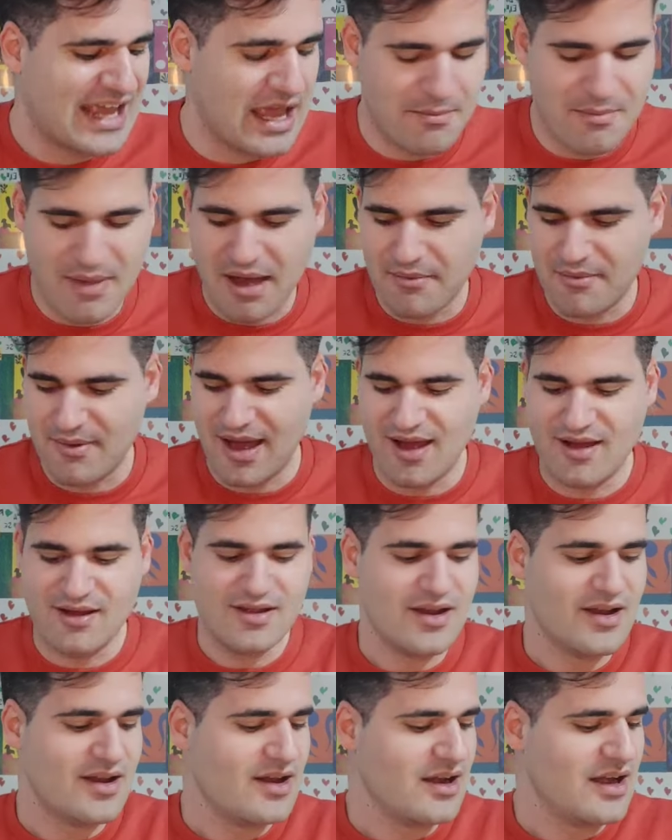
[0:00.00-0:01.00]
quemaba.
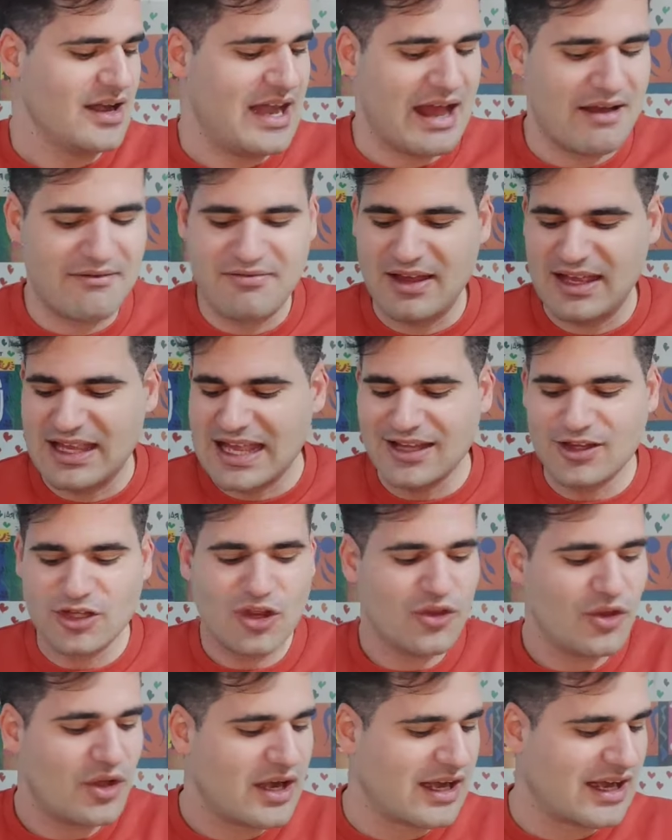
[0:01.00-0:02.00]
Las veía
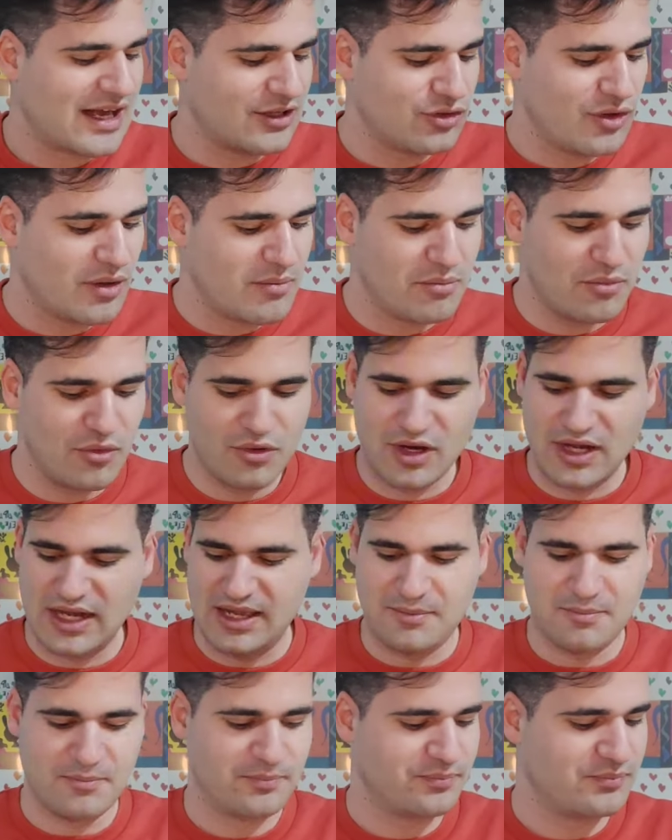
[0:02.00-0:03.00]
todo el rato en
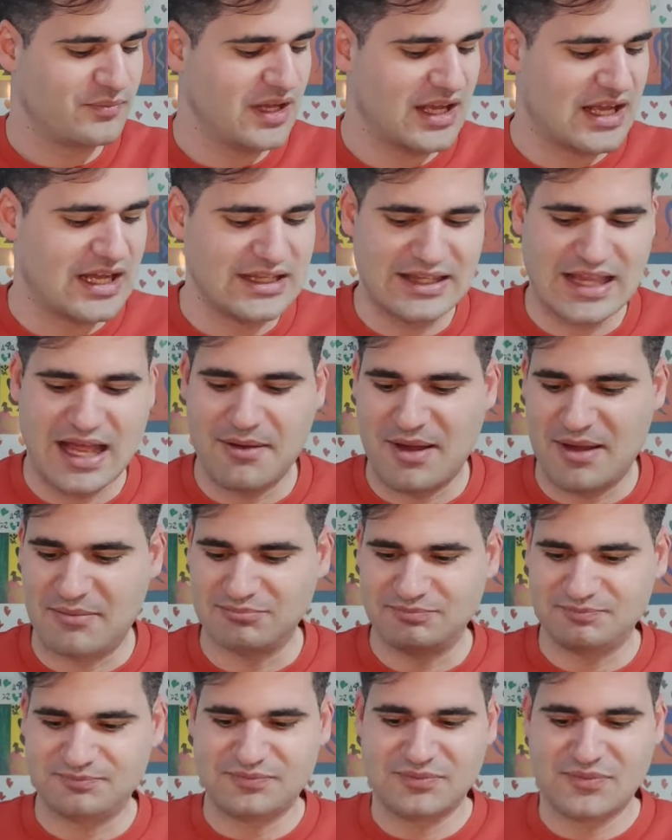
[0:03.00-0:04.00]
bucle. Me encantaban.
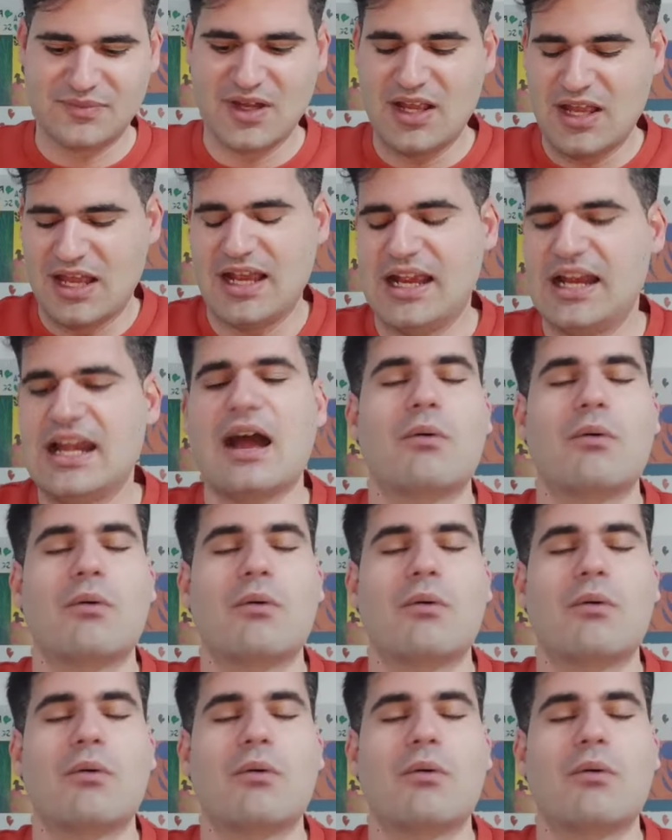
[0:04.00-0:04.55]
Y